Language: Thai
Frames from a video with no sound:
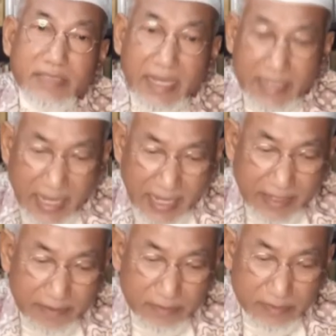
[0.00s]
จะได้
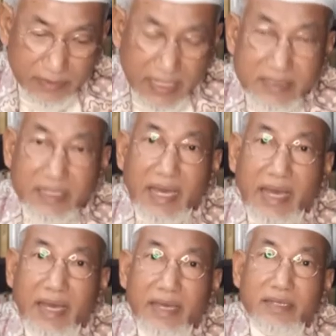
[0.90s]
เทศ
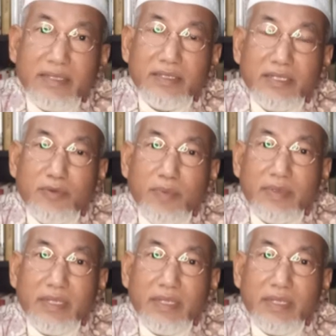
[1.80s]
นาหรือ